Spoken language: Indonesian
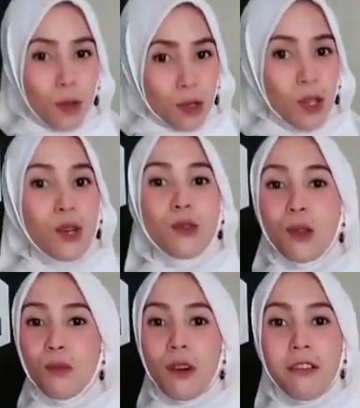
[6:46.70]

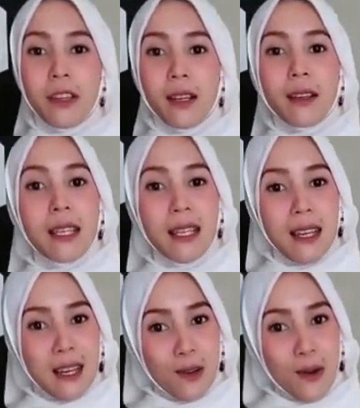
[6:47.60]
wallahu muwafiq
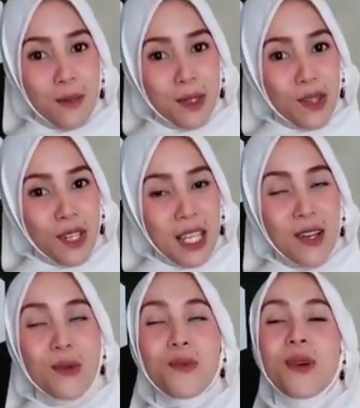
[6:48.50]
ila aqwamit
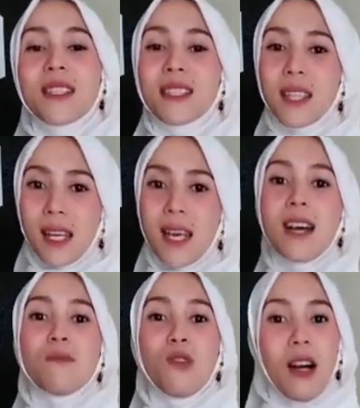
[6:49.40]
tariq
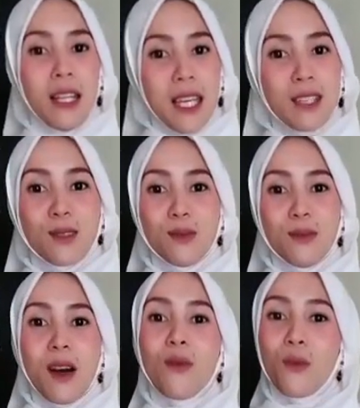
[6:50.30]
wassalamu alaikum
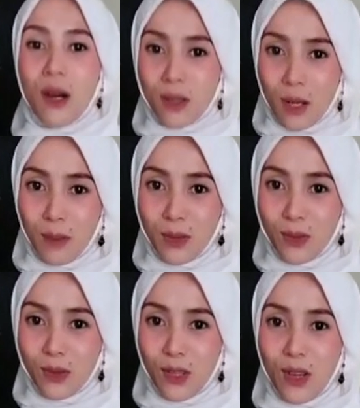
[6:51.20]

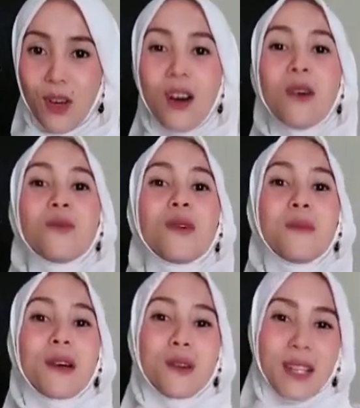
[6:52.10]
warahmatullahi
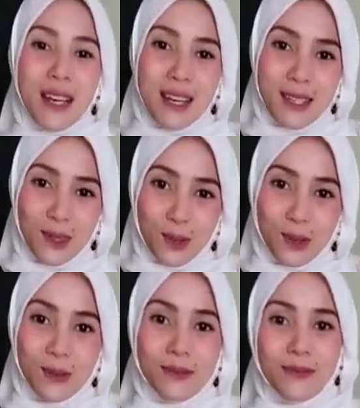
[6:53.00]

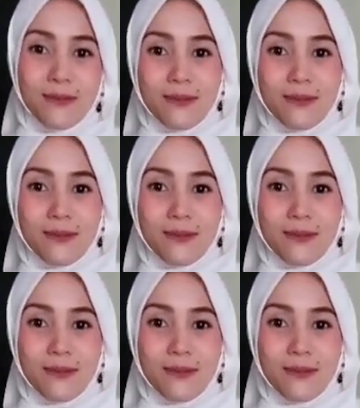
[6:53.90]
wabarakatuh